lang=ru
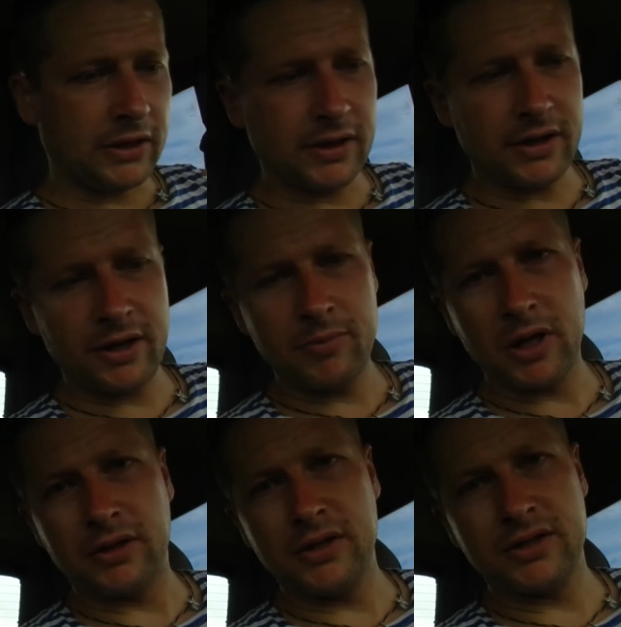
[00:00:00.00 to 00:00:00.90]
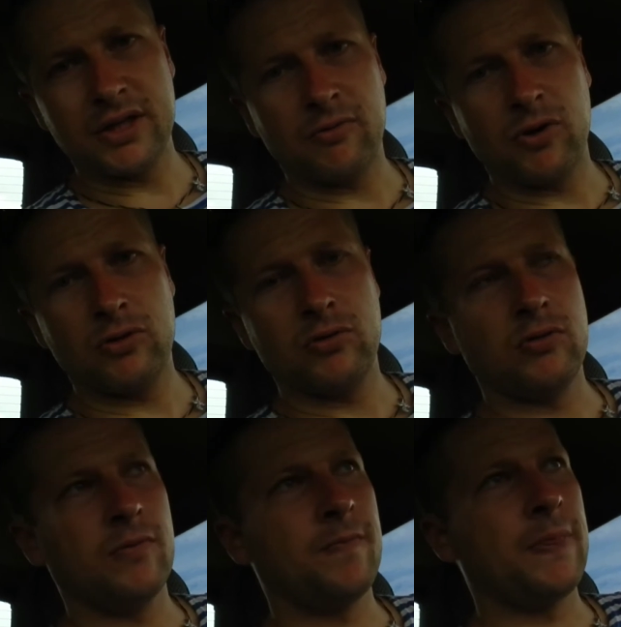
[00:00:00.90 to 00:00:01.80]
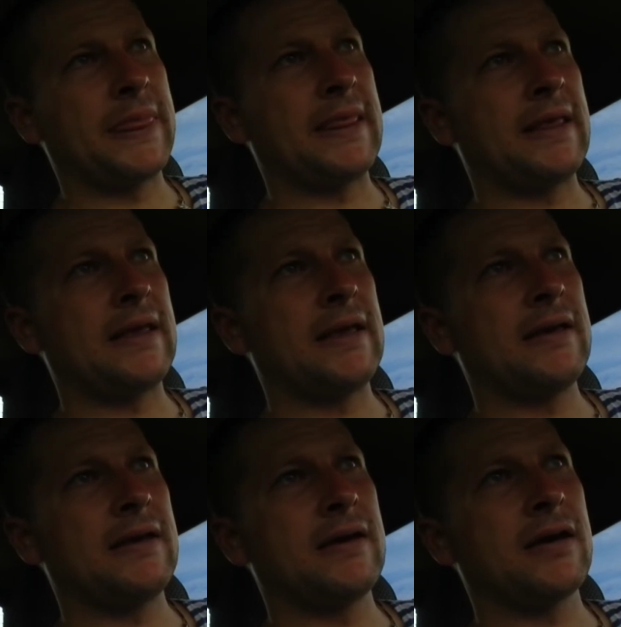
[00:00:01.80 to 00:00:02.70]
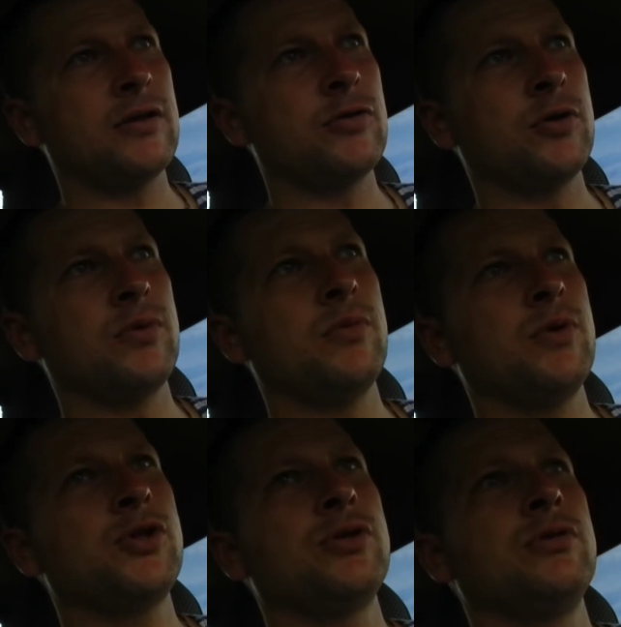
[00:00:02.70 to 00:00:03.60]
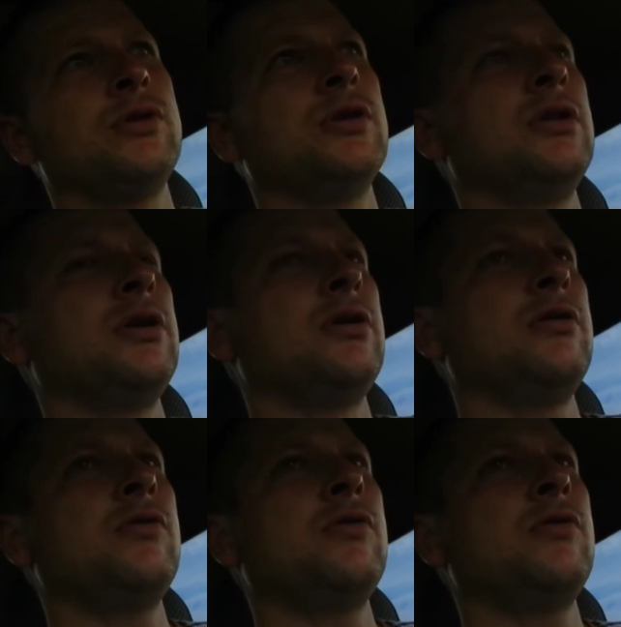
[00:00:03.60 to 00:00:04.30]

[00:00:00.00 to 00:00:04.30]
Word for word: А ребят, не советую, а, которые мне машину делали.